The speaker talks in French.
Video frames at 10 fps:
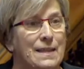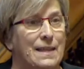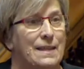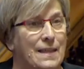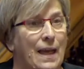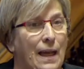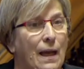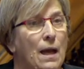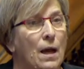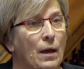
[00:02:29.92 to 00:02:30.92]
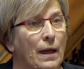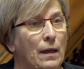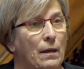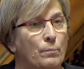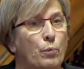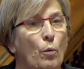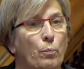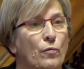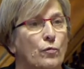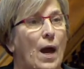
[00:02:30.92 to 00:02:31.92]
nécessaires pour
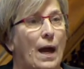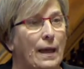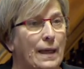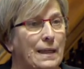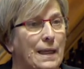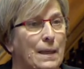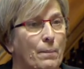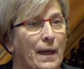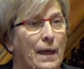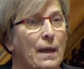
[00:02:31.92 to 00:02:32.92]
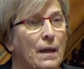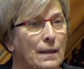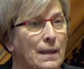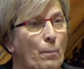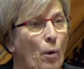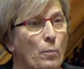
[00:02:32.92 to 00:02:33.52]
pouvoir équilibrer des